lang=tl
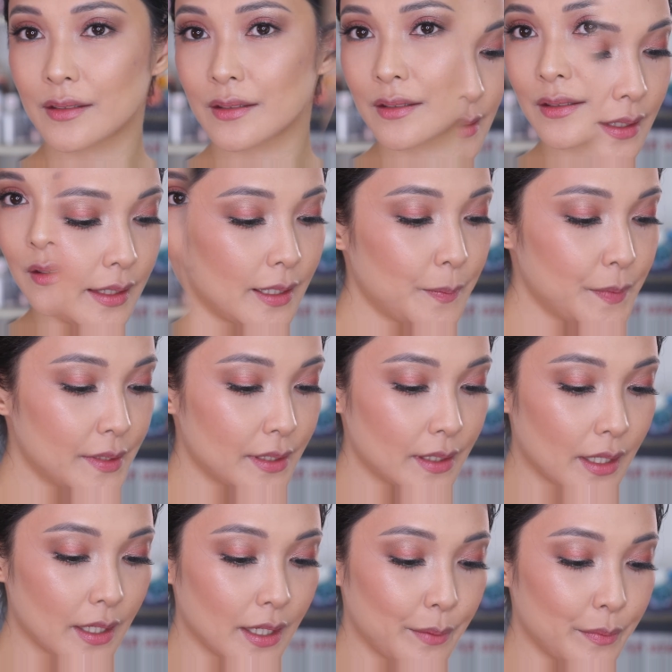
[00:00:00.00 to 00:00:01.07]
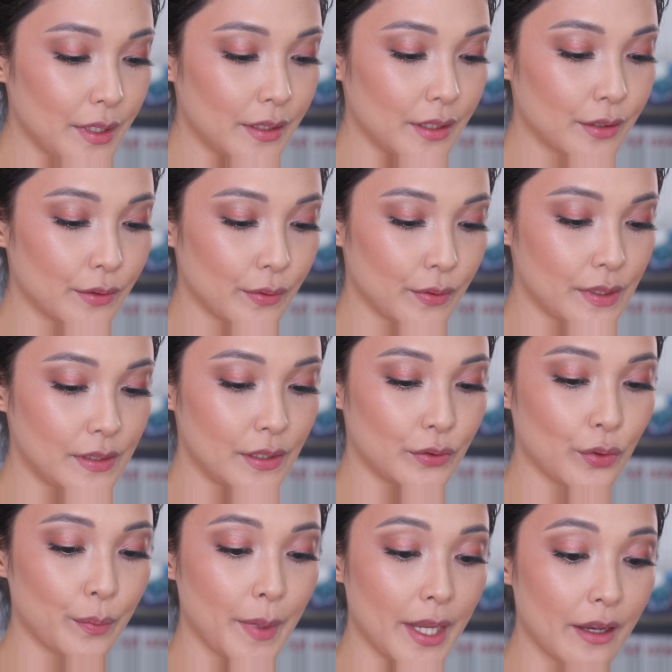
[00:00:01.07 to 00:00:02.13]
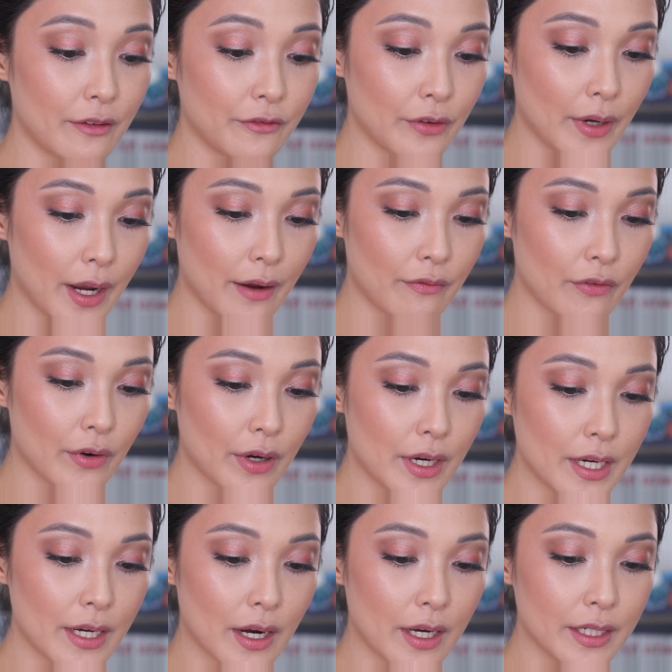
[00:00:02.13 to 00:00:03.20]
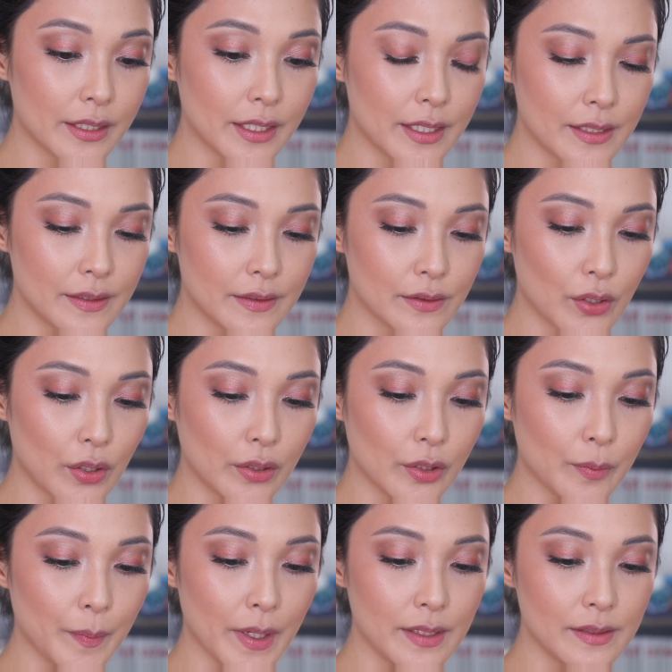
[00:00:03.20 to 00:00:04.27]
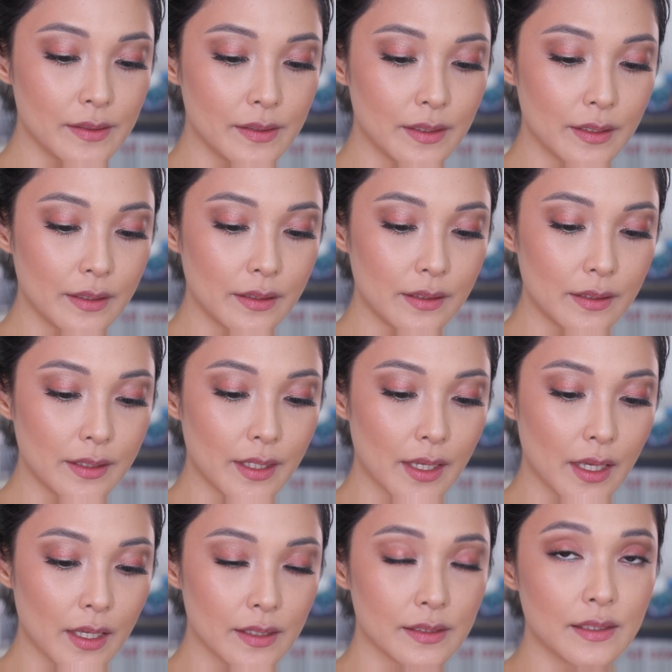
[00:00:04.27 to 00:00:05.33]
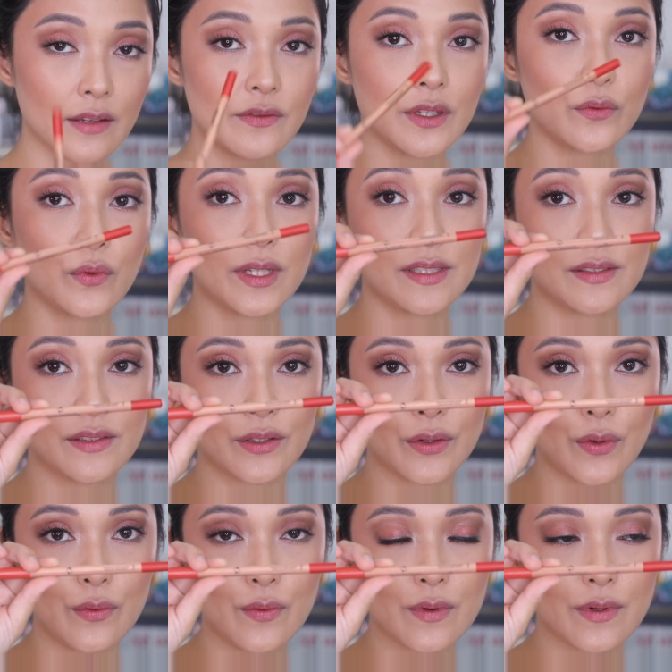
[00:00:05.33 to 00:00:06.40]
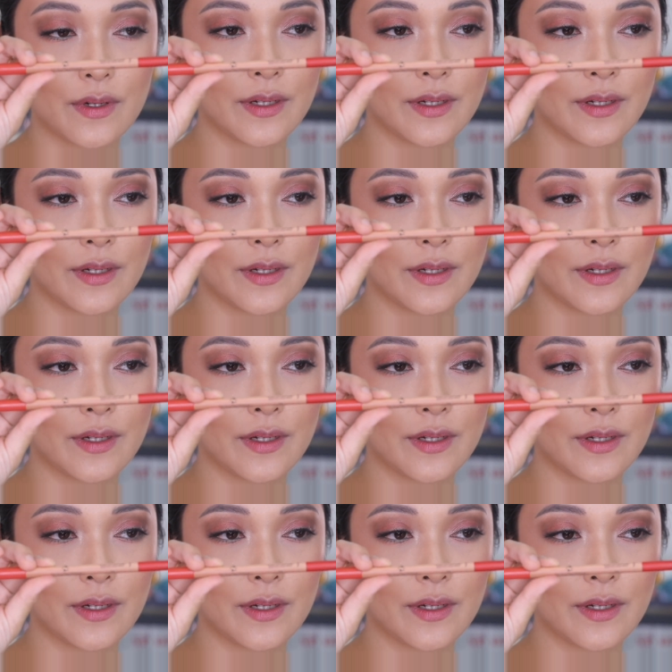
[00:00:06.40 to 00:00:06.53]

Sa lips, ang gagamitin ko is itong Makeup Forever Artist Color Pencil na 710